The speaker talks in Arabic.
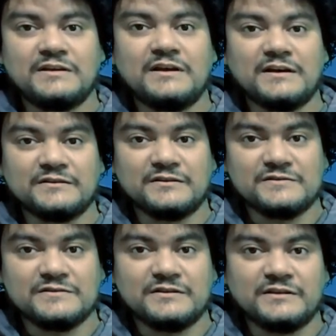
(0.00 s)
إلى أن
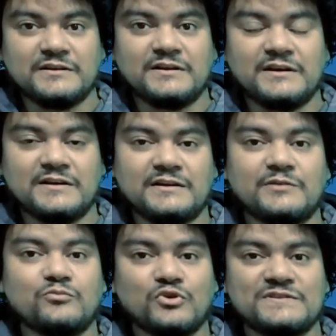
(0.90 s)
يصل إلى
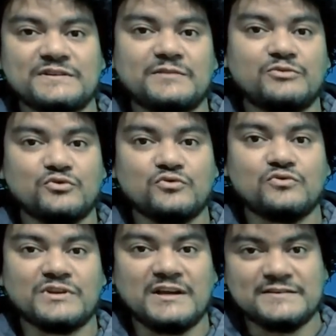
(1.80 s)
البوكس اللي
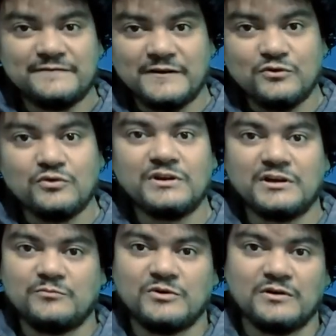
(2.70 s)
بيكون أسفل
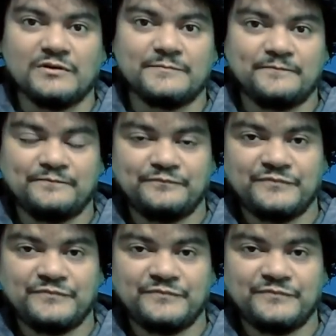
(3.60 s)
كل عمارة